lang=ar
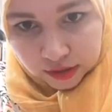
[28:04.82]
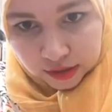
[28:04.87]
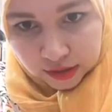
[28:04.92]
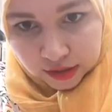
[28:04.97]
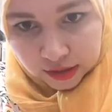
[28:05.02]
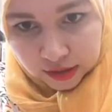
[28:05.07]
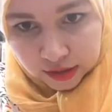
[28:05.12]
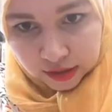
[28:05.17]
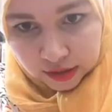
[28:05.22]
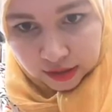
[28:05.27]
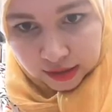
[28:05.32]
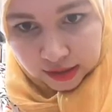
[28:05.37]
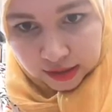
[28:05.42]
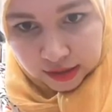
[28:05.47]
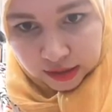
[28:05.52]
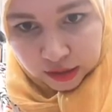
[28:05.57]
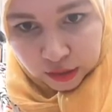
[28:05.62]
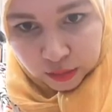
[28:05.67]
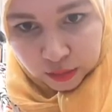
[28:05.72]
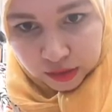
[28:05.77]
ديالي
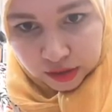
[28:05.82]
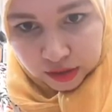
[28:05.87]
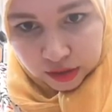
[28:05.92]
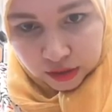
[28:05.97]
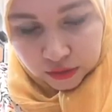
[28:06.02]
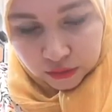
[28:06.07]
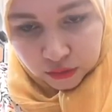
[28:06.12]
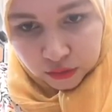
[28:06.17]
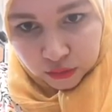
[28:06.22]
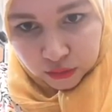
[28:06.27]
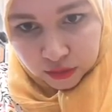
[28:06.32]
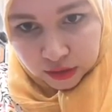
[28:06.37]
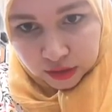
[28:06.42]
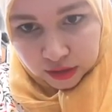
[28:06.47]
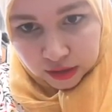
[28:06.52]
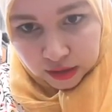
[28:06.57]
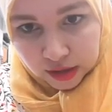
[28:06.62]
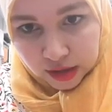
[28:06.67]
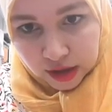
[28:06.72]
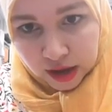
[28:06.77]
غزاله بزاف
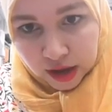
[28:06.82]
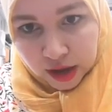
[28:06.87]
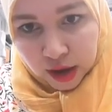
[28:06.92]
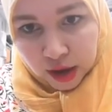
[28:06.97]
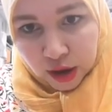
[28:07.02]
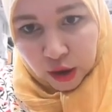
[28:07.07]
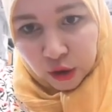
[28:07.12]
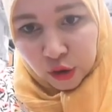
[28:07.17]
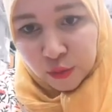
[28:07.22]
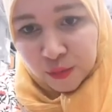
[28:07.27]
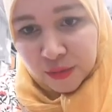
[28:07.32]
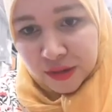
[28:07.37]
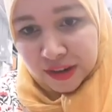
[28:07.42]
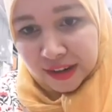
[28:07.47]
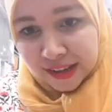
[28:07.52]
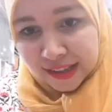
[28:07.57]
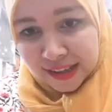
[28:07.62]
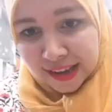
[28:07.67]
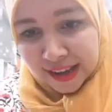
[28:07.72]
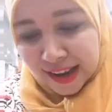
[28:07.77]
شكرا ام
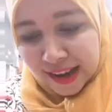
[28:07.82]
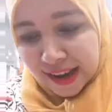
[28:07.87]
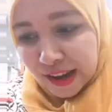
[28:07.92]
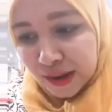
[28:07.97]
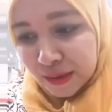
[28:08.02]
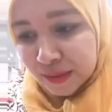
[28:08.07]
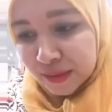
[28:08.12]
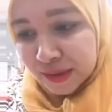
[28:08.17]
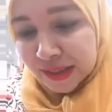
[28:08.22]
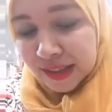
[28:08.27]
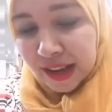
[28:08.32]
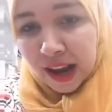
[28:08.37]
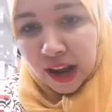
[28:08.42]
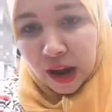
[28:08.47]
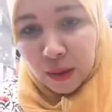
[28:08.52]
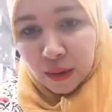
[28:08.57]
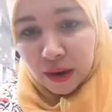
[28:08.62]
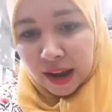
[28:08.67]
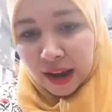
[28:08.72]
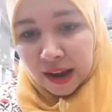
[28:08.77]
ريتال
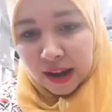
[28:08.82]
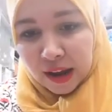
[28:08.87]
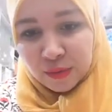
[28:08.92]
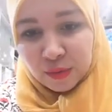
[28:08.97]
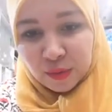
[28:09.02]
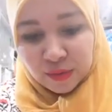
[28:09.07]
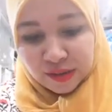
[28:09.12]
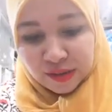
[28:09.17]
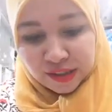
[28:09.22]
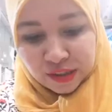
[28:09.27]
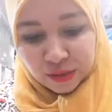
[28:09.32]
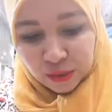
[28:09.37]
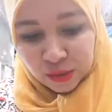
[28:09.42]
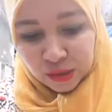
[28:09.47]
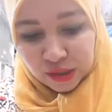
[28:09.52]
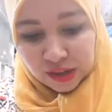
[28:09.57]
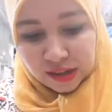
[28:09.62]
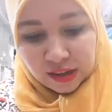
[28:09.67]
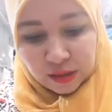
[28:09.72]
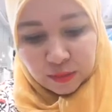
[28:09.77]
بالصحه والراحه حبيباتي وان
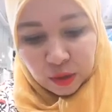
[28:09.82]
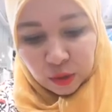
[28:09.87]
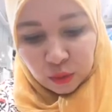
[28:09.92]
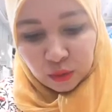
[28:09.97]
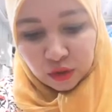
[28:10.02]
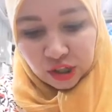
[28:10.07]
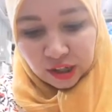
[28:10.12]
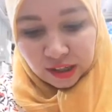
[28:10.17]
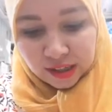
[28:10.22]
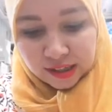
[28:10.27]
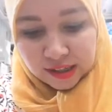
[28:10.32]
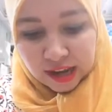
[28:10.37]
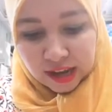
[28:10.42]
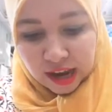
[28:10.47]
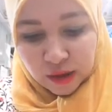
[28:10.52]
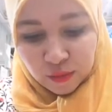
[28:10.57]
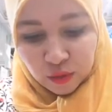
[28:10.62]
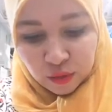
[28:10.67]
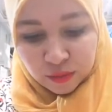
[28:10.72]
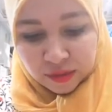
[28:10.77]
شاء الله ما يكونش اخر
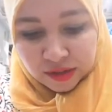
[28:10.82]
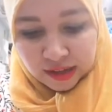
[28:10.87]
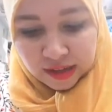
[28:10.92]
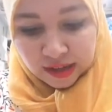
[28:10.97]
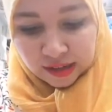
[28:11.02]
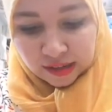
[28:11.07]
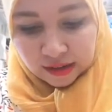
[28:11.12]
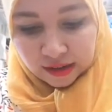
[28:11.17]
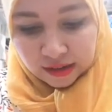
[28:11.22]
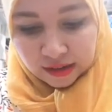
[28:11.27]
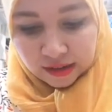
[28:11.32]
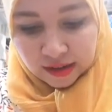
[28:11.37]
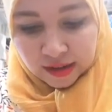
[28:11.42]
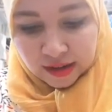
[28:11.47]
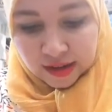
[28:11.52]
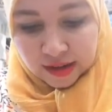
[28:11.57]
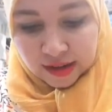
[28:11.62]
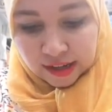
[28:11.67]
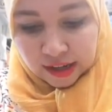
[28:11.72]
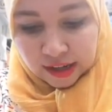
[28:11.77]
تعامل بيناتنا
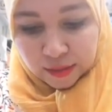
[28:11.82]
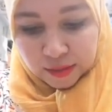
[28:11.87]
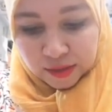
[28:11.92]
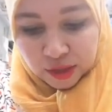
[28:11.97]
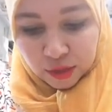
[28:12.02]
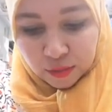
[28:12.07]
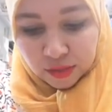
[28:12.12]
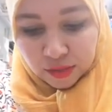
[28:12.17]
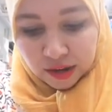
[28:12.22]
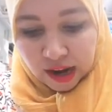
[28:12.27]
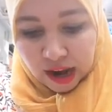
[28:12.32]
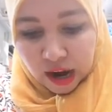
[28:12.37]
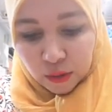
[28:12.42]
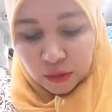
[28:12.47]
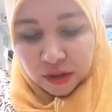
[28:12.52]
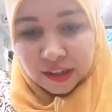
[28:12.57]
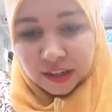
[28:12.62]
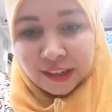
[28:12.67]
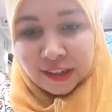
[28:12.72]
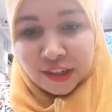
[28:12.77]
تلبسيهم بالراحه
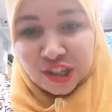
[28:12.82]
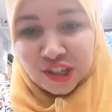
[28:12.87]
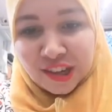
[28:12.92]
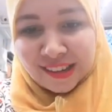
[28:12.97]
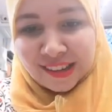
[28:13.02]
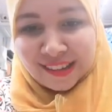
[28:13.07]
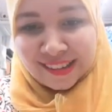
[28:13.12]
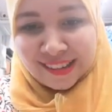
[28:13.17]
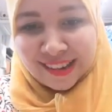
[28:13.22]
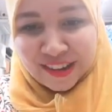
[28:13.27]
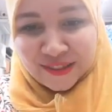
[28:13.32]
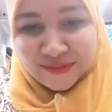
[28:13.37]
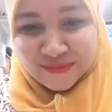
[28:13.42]
والهنا ان شاء الله